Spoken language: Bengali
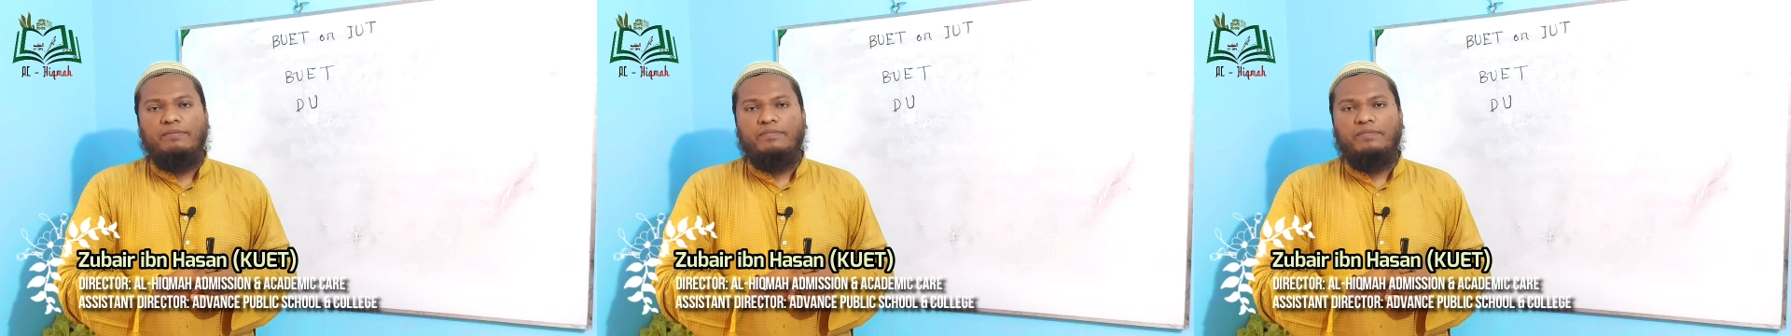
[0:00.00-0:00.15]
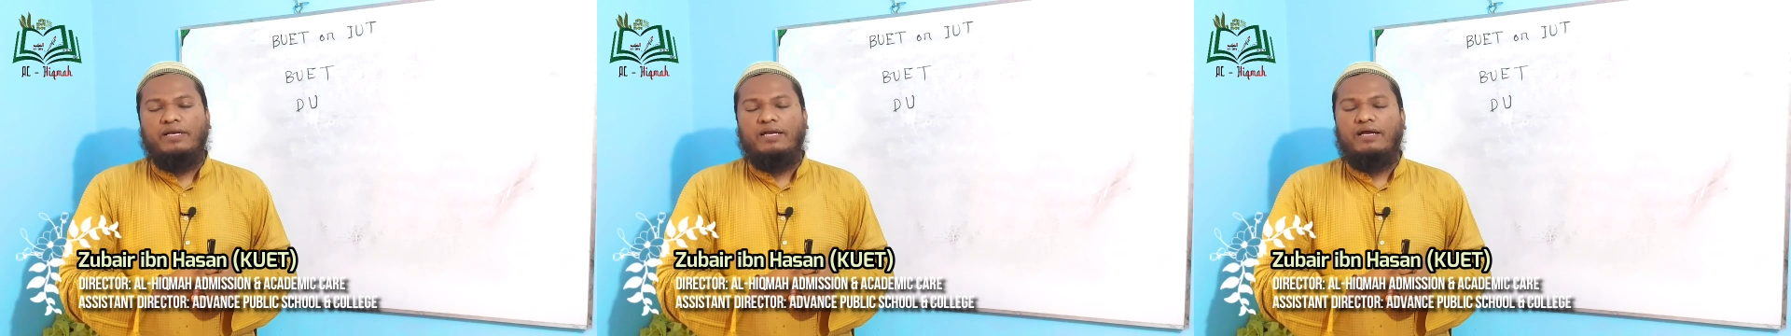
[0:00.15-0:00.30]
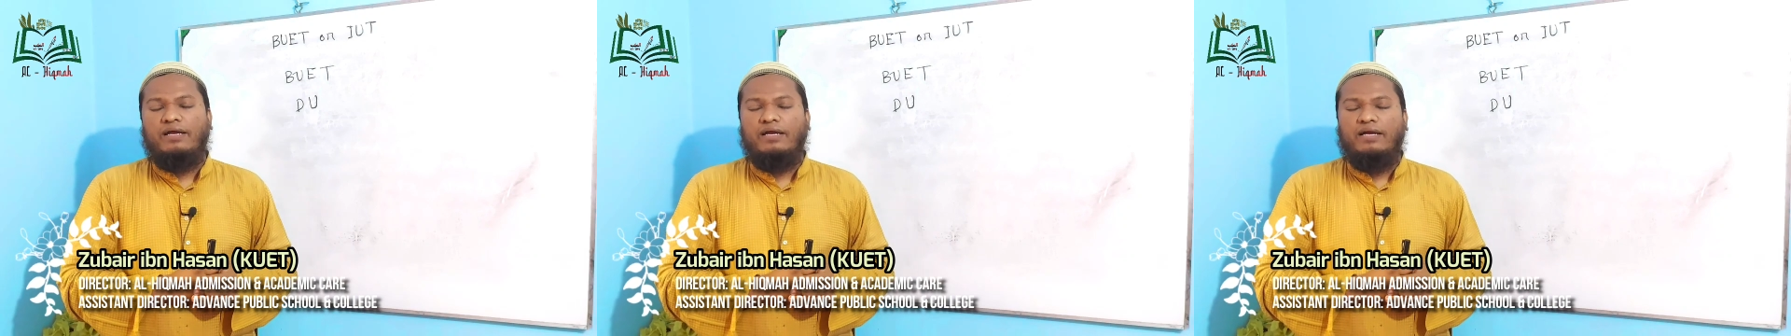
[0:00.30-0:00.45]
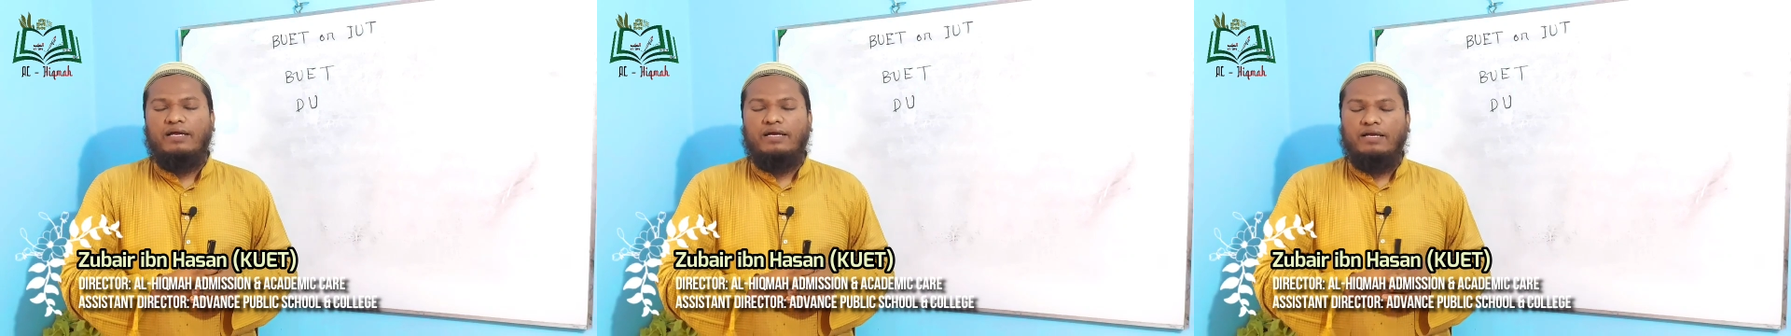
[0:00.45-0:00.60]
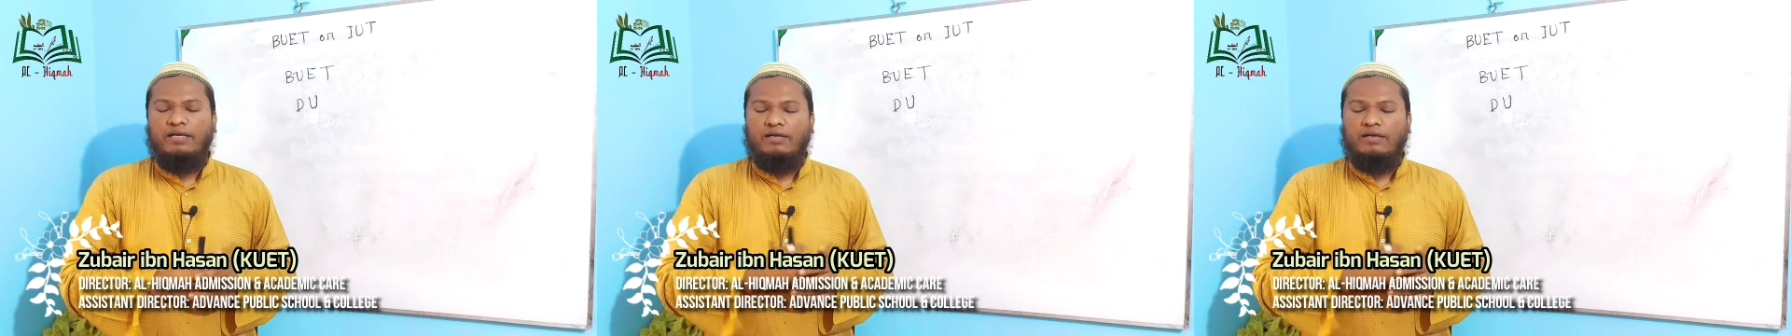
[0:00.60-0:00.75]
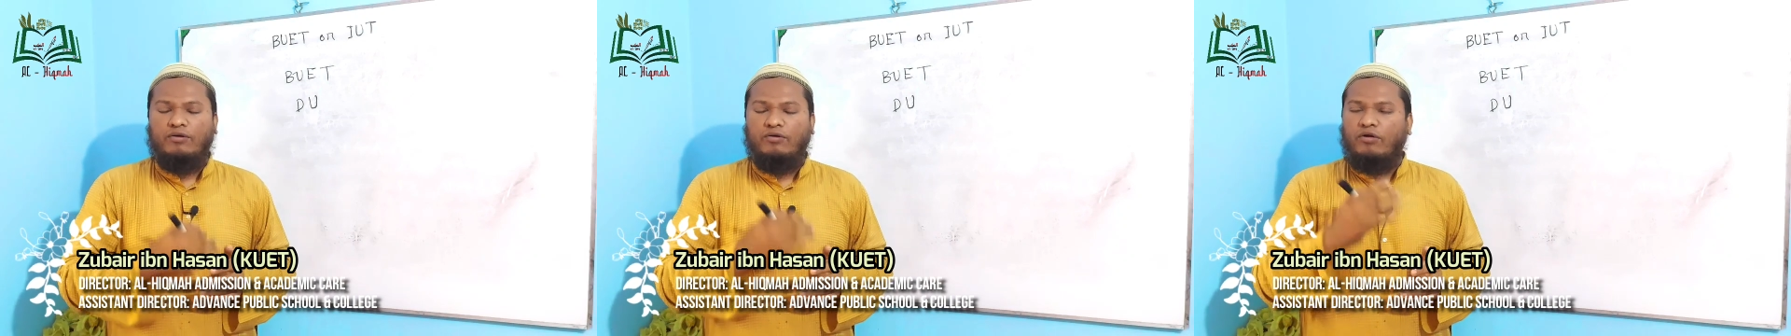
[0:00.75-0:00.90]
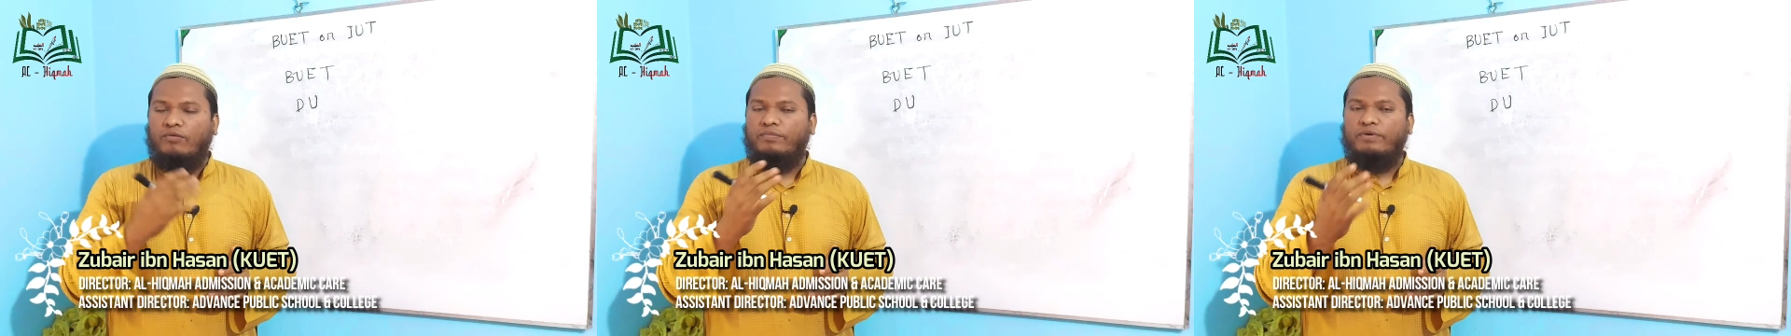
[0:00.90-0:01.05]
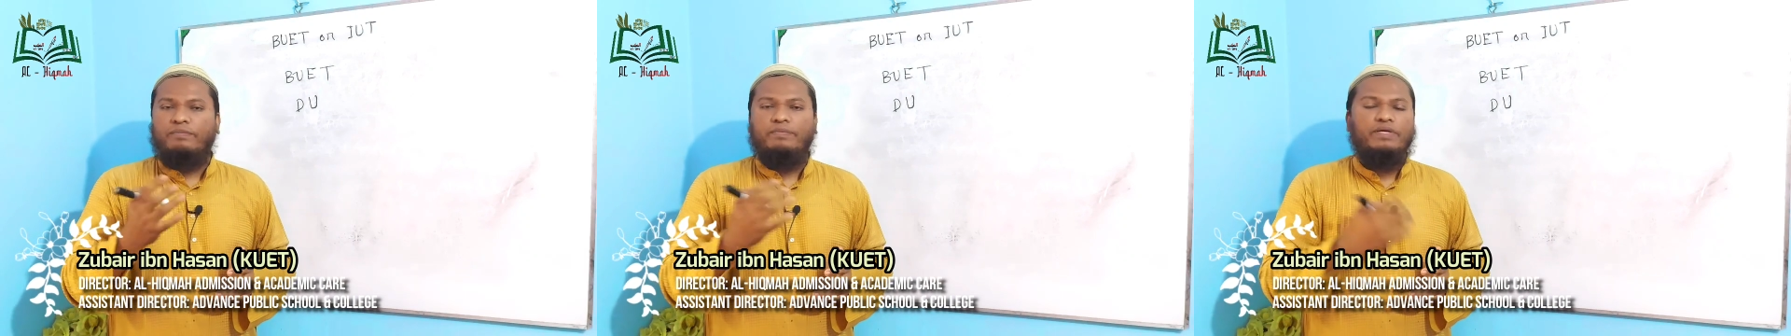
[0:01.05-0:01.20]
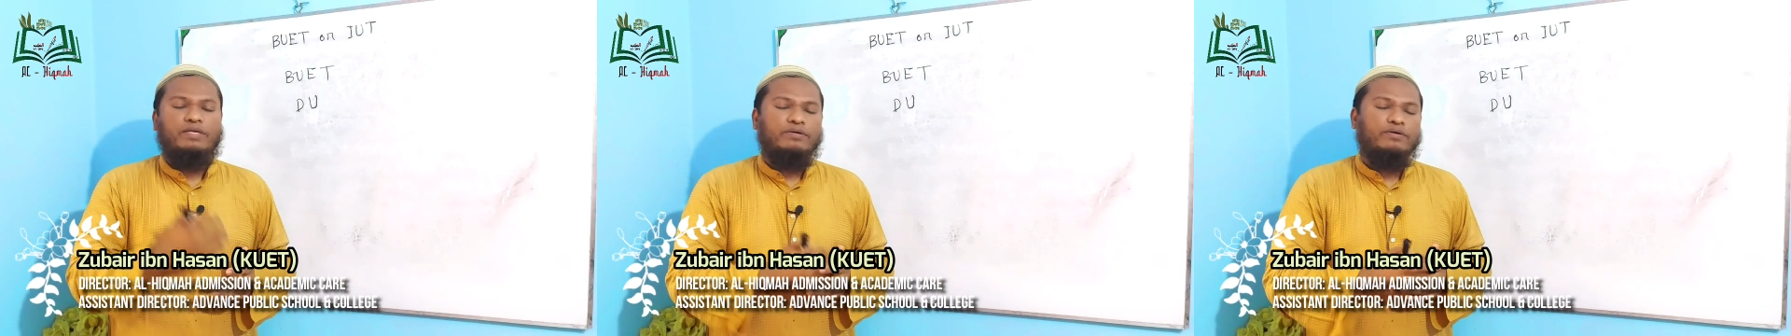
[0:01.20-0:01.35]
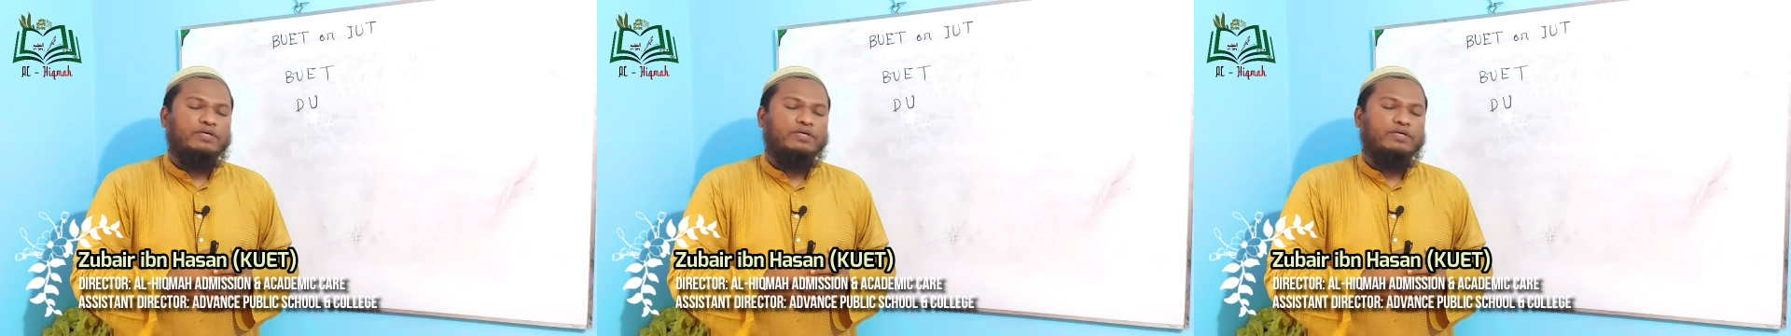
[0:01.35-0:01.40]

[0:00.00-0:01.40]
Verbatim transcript: আমরা কবে বের